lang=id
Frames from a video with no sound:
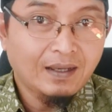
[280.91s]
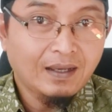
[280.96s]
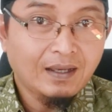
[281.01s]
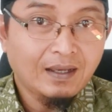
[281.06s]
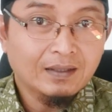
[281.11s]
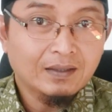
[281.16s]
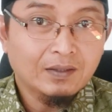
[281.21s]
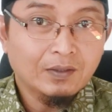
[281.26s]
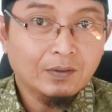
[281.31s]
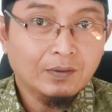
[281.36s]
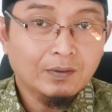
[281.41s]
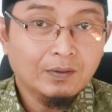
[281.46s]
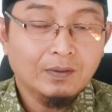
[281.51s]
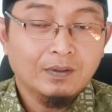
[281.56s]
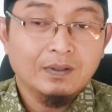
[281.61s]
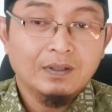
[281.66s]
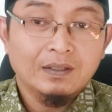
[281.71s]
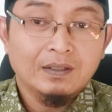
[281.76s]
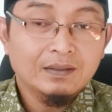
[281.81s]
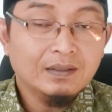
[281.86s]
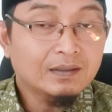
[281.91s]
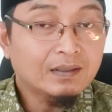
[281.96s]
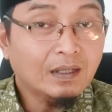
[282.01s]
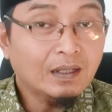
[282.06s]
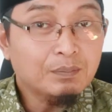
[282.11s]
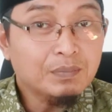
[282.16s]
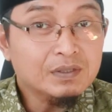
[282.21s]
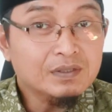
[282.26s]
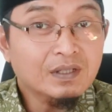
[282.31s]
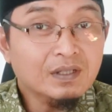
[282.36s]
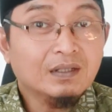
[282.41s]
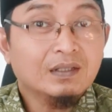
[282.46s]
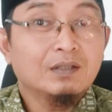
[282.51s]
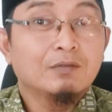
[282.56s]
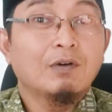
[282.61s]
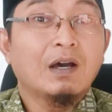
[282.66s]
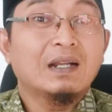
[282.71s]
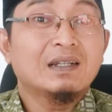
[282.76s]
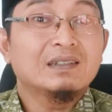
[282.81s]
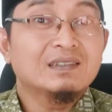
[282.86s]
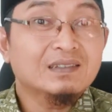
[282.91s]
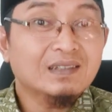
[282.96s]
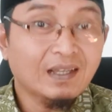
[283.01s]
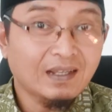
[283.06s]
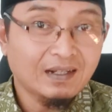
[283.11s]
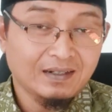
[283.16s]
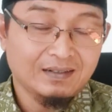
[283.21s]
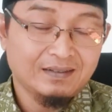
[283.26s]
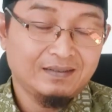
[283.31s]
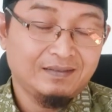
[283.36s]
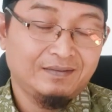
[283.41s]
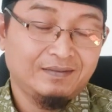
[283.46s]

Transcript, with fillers: atau tidak bisa diwariskan.